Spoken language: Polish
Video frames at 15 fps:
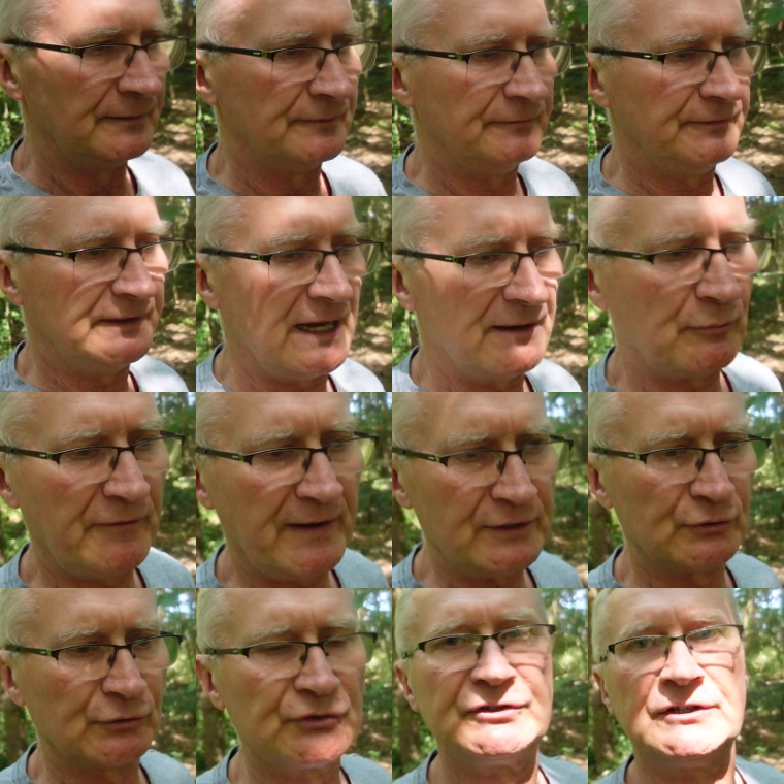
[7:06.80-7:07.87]

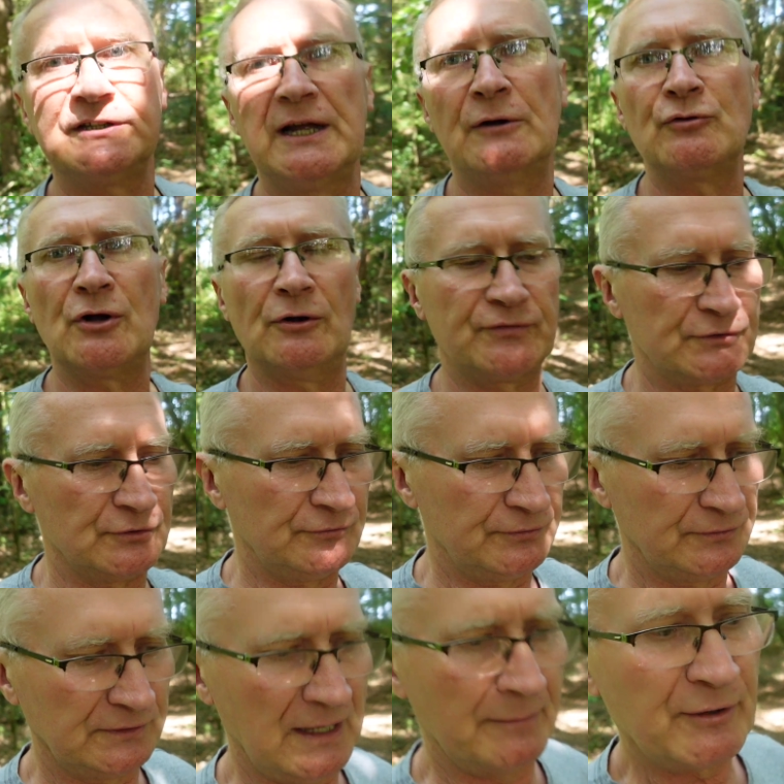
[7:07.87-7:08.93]
wynajmowaniu różnych naukowców,
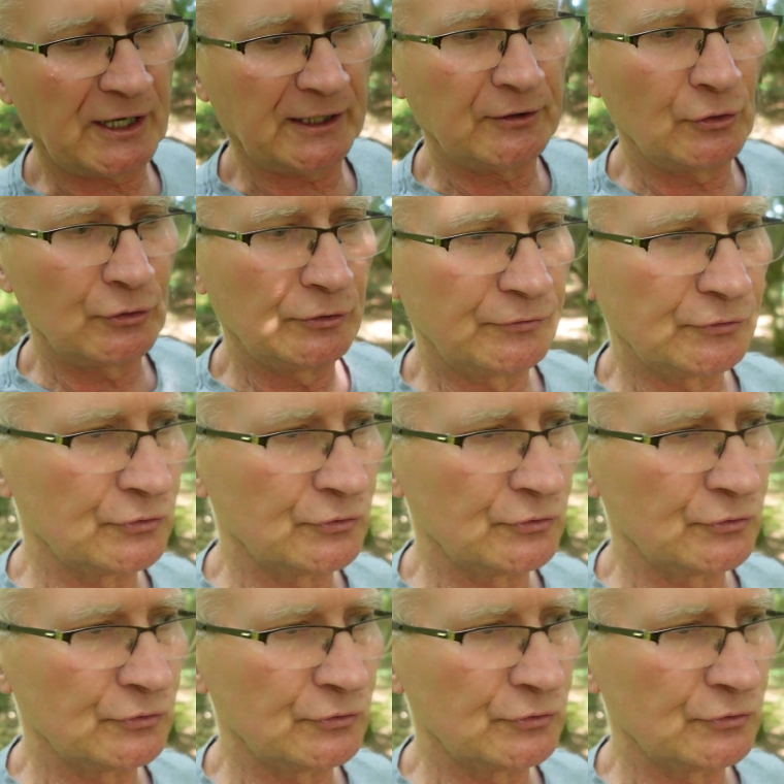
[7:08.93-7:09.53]
laboratoriów